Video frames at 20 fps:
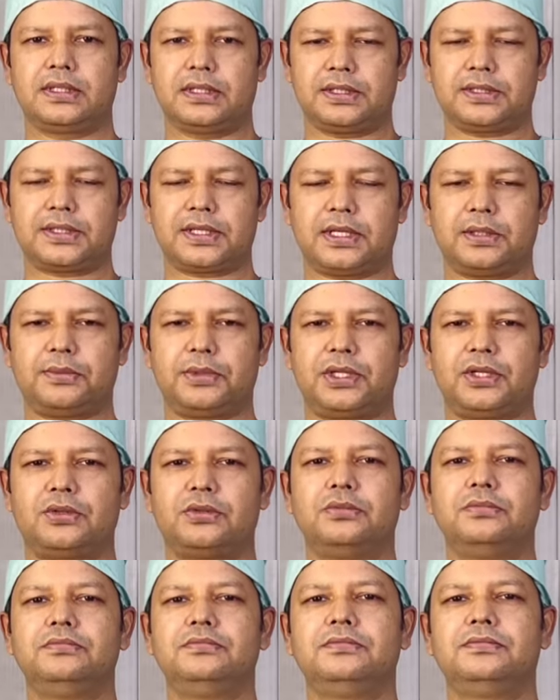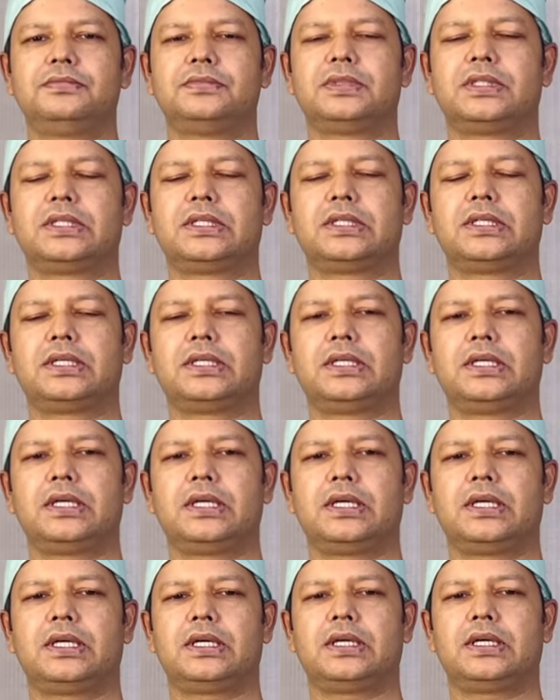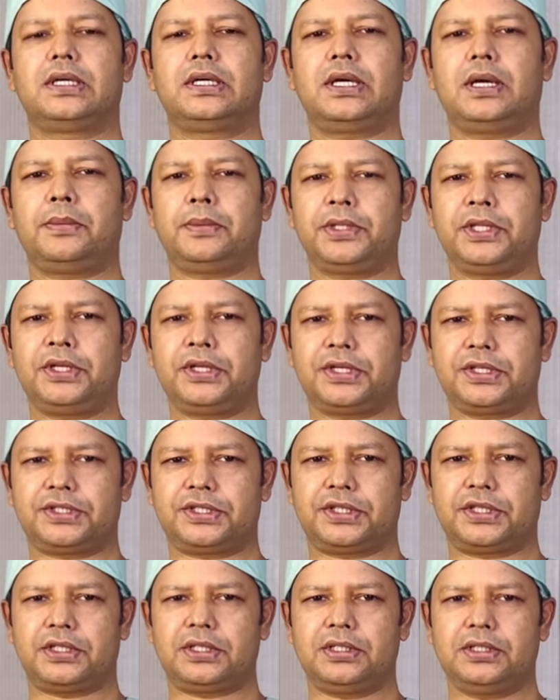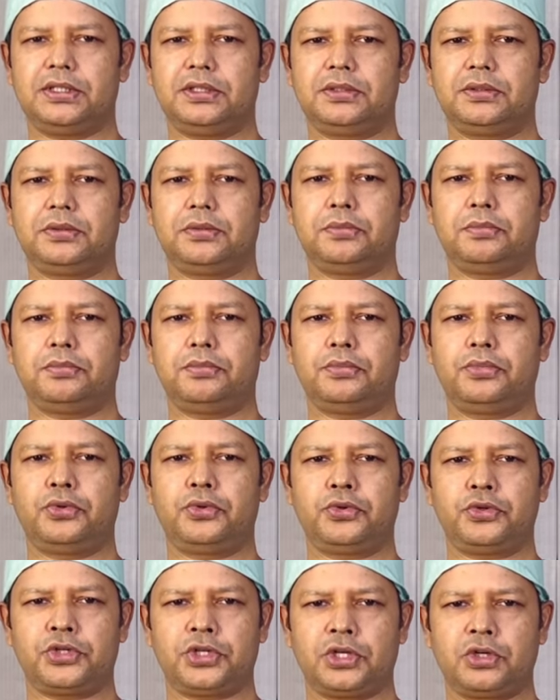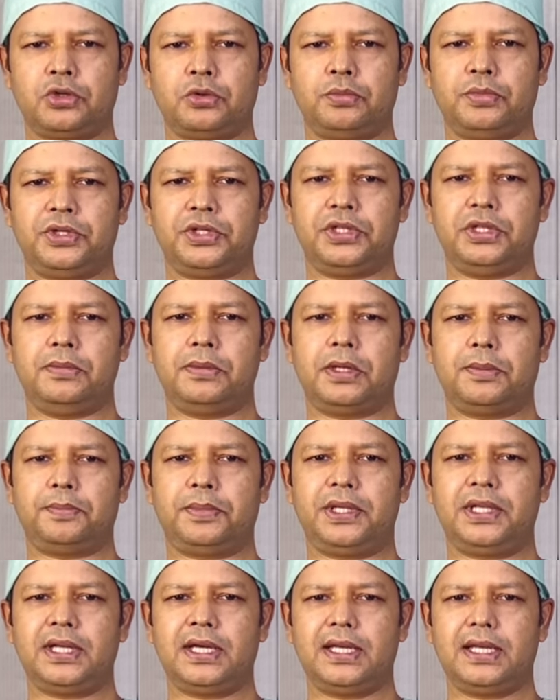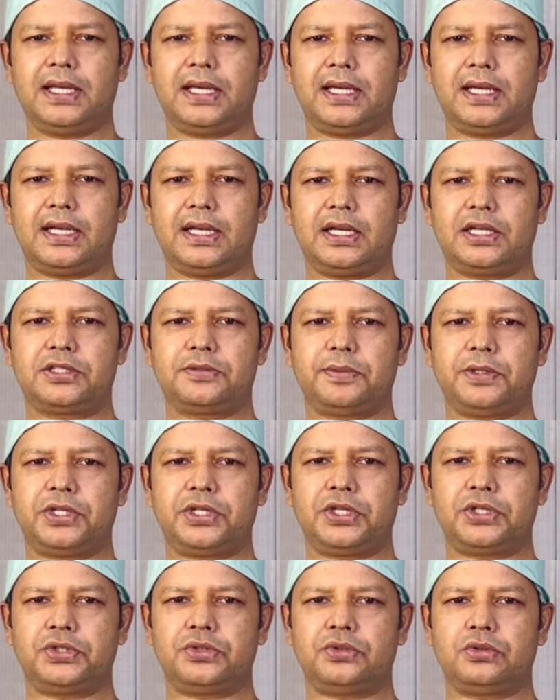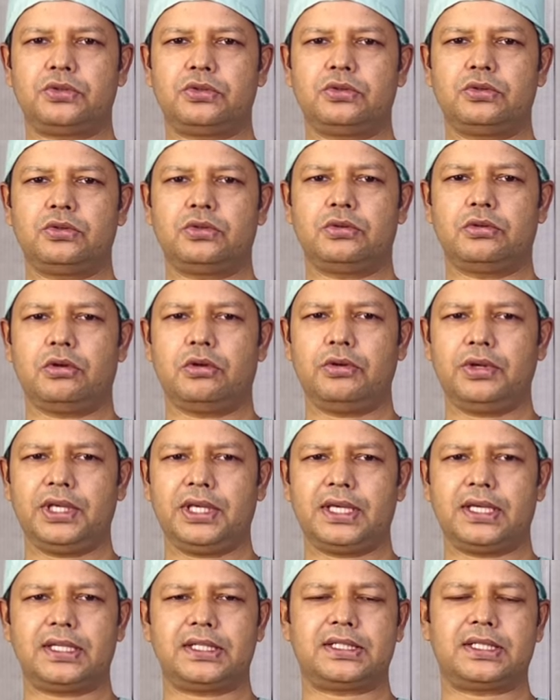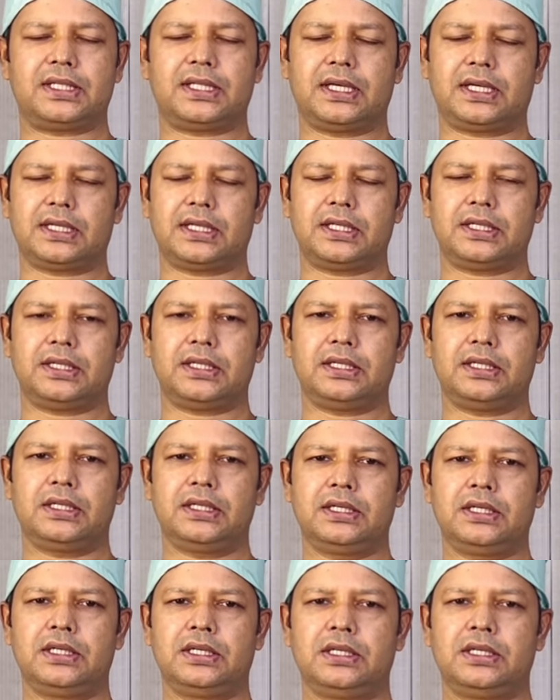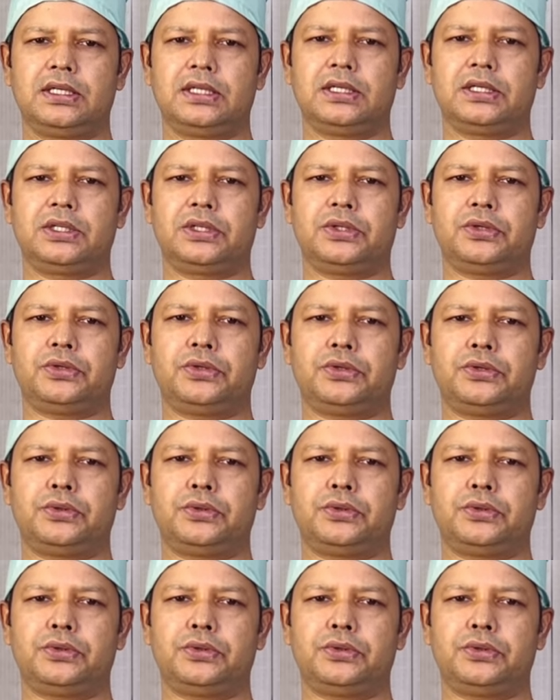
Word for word: আসসালামু আলাইকুম আমাদের কাছে পুরুষাঙ্গ বৃদ্ধি বা পিনাইল এনলার্জমেন্টের জন্য অনেকেই এসে থাকেন তো